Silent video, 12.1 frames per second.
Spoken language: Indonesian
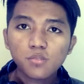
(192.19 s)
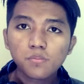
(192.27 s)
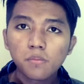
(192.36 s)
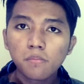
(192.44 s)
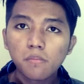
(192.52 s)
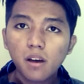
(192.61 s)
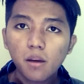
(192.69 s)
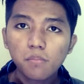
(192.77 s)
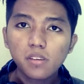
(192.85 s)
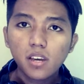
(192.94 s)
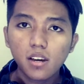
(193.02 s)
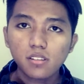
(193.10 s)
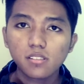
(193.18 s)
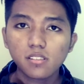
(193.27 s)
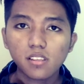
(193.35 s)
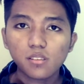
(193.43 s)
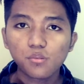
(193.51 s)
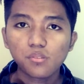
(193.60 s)
harus memahami
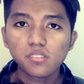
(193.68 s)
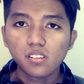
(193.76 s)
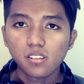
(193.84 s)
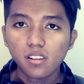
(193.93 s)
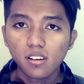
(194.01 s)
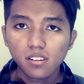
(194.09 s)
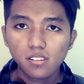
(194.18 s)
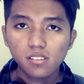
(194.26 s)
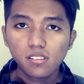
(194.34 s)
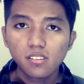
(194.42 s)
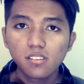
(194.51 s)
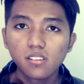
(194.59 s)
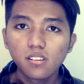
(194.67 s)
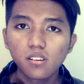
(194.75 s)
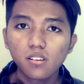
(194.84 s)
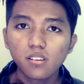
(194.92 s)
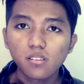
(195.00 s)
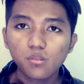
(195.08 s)
arsitekturnya dari
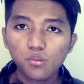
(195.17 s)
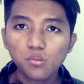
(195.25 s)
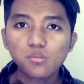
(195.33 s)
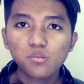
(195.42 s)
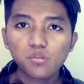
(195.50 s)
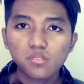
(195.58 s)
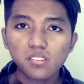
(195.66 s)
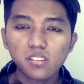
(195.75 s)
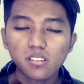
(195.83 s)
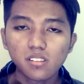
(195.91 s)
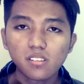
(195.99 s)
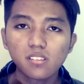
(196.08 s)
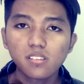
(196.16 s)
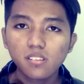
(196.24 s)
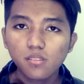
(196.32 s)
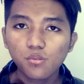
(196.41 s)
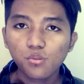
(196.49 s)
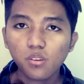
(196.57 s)
tools-tools ini,
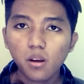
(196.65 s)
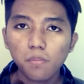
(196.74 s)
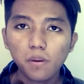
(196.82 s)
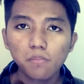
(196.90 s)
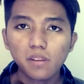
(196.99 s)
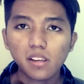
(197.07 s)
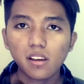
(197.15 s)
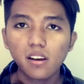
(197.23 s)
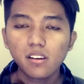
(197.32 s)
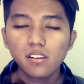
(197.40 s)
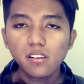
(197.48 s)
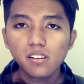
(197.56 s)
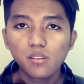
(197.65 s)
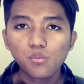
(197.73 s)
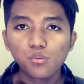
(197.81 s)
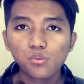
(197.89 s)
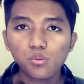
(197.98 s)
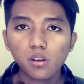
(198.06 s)
untuk apa mereka ada dan
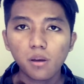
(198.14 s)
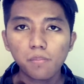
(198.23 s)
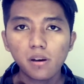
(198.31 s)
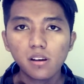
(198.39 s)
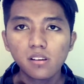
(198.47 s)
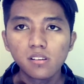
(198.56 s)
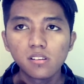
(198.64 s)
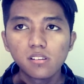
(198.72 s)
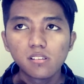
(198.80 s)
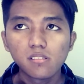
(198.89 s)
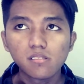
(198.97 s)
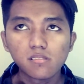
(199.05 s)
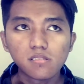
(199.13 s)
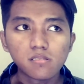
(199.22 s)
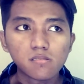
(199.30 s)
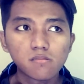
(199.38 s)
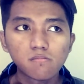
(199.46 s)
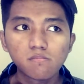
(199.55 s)
untuk apa
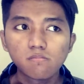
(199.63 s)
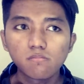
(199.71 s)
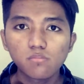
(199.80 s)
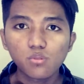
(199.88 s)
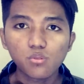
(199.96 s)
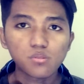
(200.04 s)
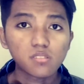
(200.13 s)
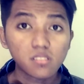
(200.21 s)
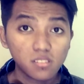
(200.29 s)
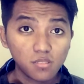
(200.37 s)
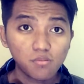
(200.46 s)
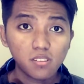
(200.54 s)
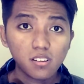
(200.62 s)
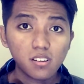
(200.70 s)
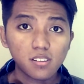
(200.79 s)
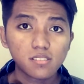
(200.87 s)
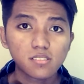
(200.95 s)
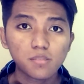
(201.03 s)
uh, tools ini
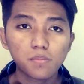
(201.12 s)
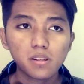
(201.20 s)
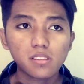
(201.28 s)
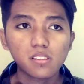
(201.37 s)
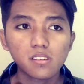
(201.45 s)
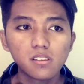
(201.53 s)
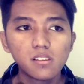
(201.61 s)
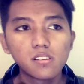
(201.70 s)
digunakan seperti